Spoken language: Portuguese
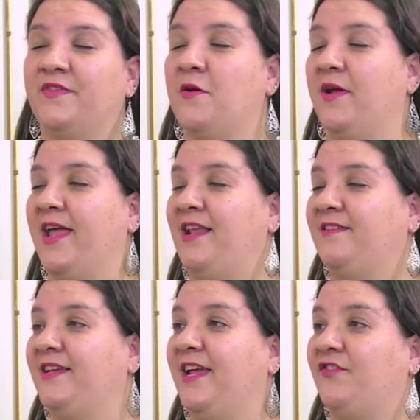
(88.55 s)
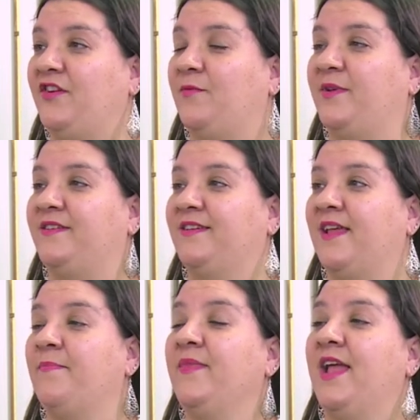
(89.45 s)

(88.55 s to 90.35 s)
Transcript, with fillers: são aqueles em que a gente precisa